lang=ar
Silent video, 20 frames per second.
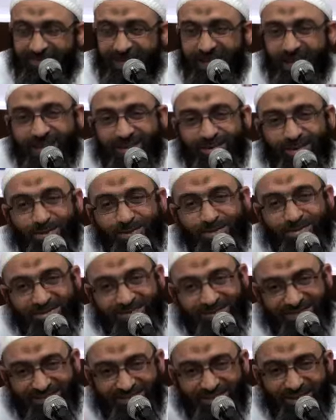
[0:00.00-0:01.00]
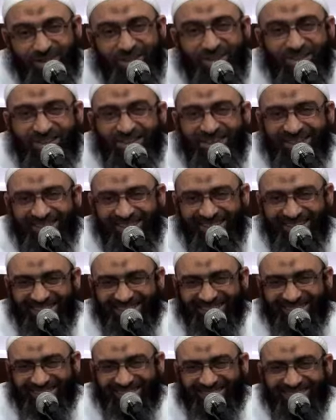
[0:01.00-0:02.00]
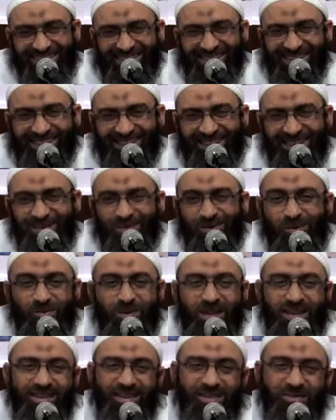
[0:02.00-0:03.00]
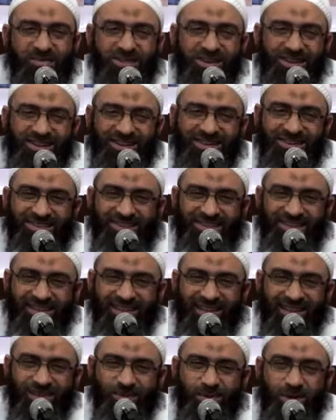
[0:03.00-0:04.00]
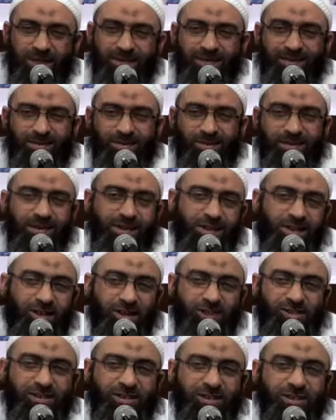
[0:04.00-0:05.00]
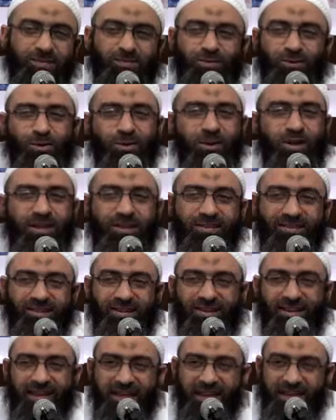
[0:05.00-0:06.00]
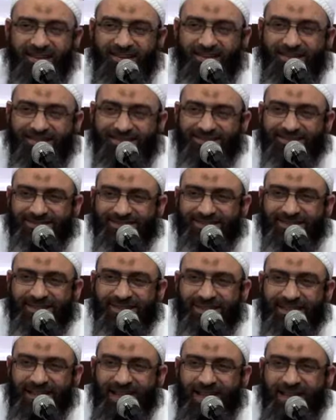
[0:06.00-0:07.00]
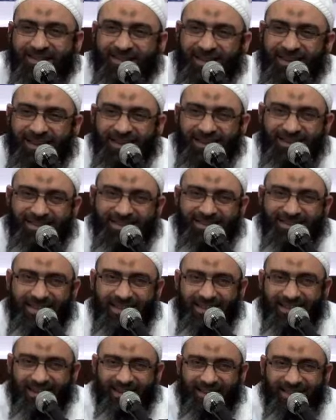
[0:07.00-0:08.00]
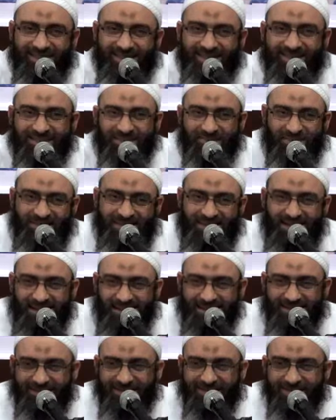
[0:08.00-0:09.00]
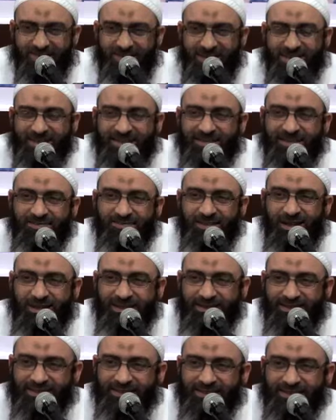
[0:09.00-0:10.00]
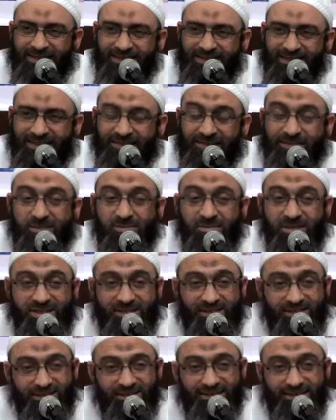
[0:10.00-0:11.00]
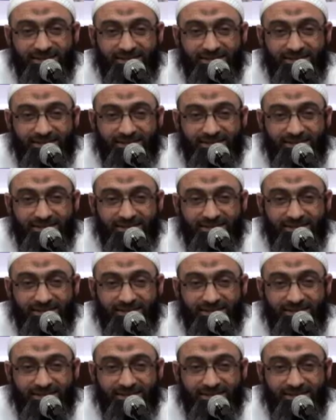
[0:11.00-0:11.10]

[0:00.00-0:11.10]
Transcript: هتكون شيطانية لأنه ما ثم إلا طريقان وأنت قد جربت كل هذه الليالي أنت الآن الساعة العاشرة مساء ماذا تفعل؟ في المسجد